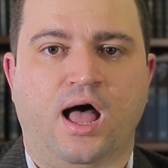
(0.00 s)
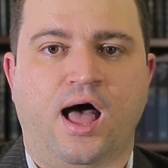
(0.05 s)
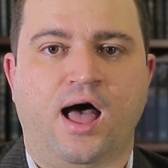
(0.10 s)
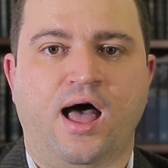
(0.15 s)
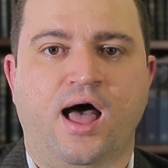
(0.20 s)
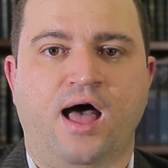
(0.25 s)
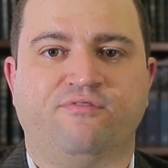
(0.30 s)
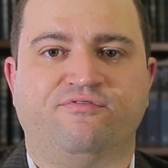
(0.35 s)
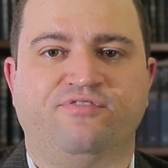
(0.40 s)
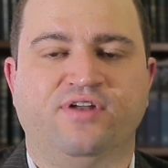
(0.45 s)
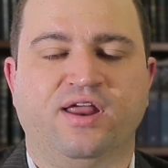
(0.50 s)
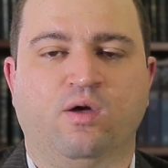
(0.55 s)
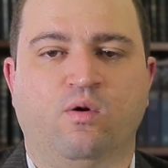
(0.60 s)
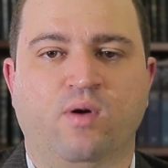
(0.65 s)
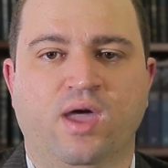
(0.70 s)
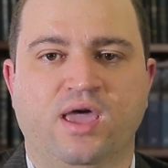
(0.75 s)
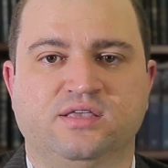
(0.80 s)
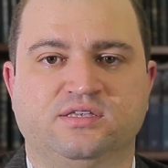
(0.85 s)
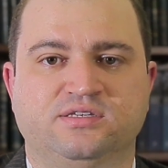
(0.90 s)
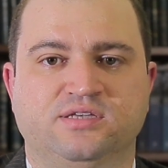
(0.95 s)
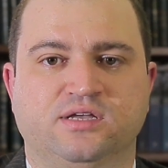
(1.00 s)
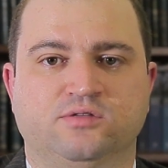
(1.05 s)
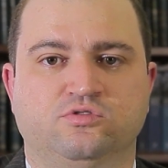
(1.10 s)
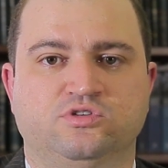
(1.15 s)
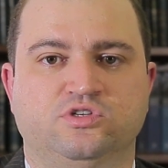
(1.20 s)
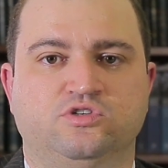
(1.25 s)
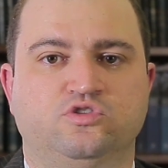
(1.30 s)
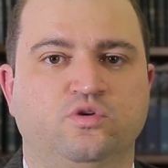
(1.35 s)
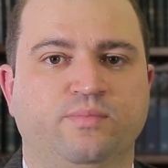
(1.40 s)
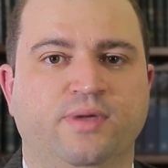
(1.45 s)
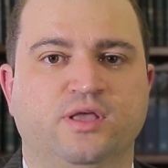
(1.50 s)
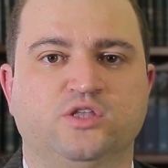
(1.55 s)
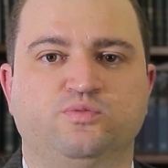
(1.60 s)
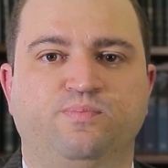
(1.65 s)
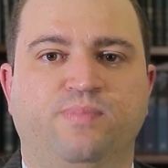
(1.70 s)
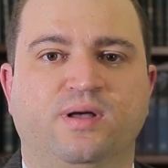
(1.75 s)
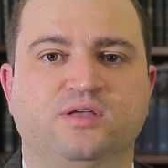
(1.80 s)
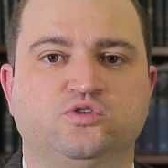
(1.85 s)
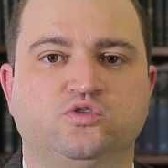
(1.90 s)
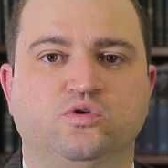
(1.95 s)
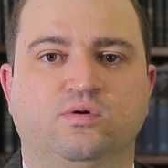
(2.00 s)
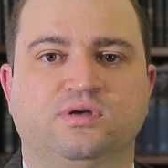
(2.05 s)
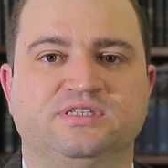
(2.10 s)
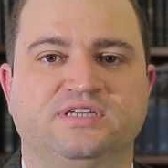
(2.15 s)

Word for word: a frequência dos instrumentos passou